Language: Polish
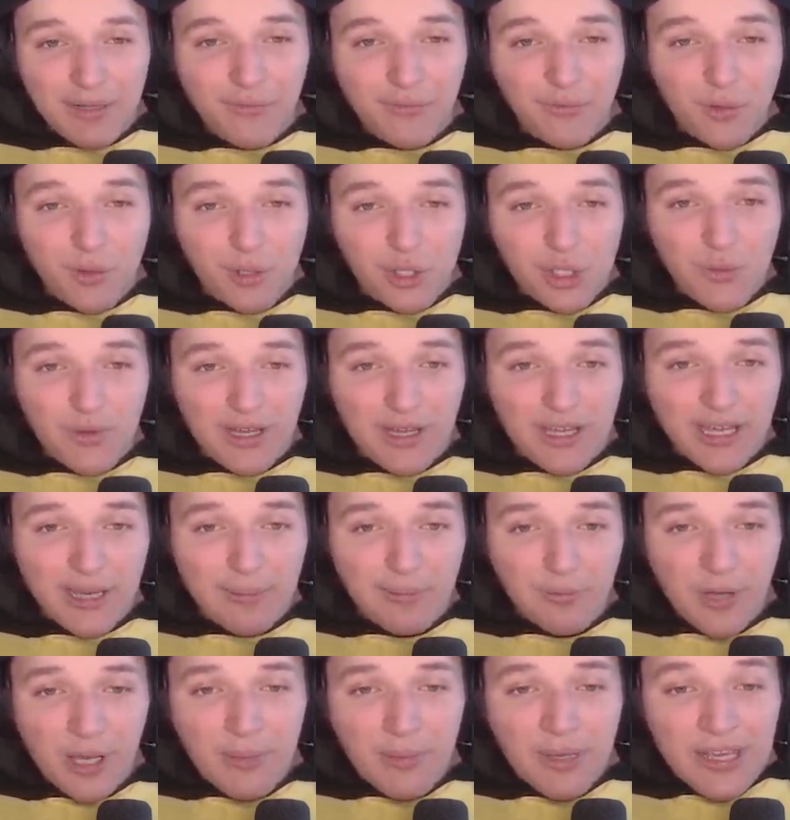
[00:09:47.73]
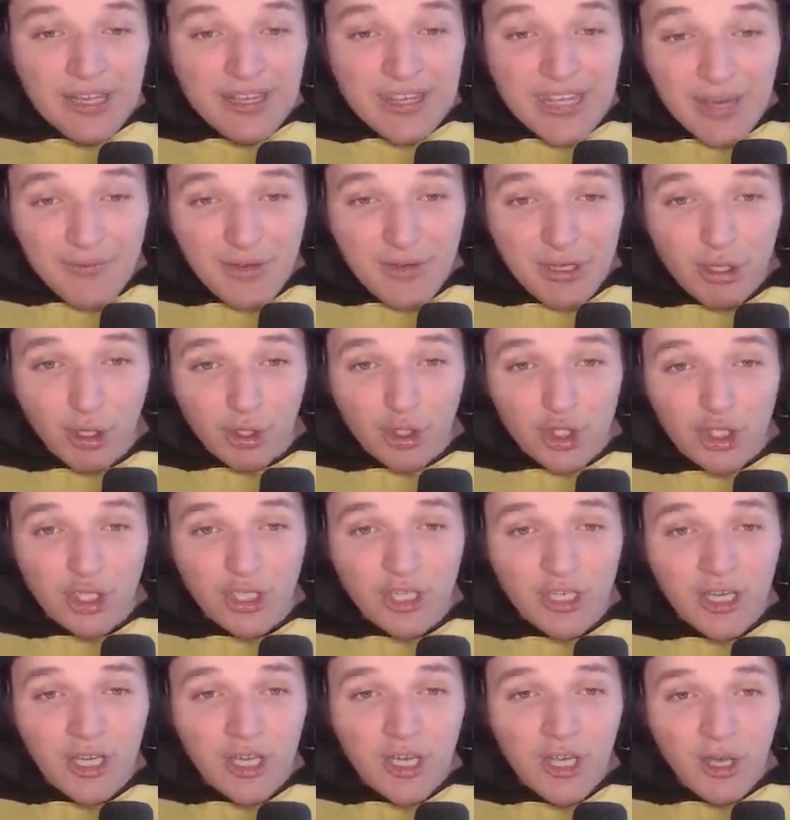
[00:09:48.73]
wkurzył, jak ja byłem
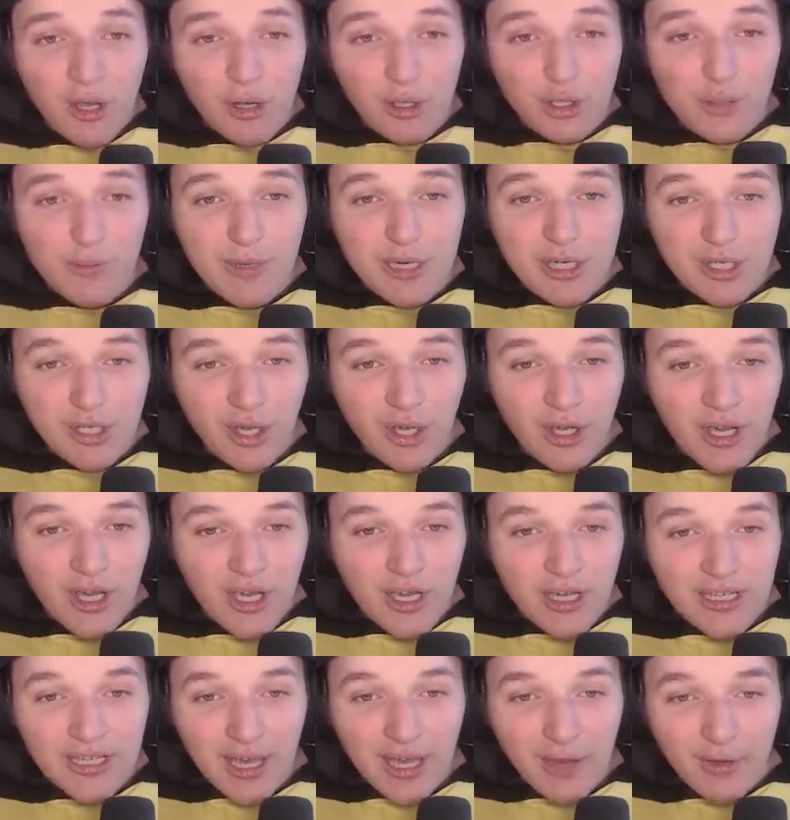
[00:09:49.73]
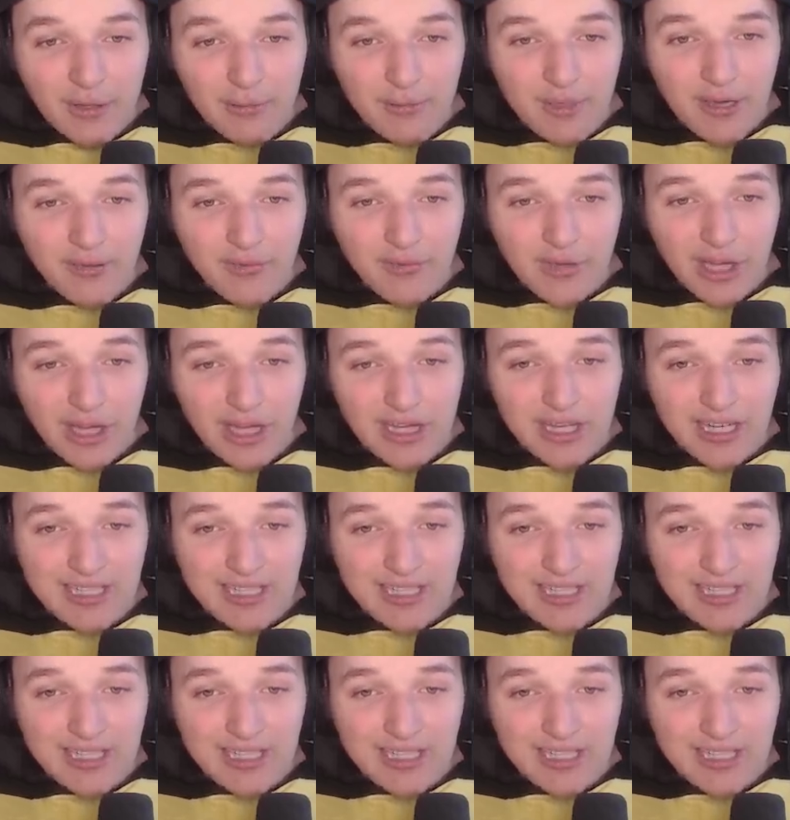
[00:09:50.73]
niewidoczny? Rozumiesz to? Ja i mnie wtedy tak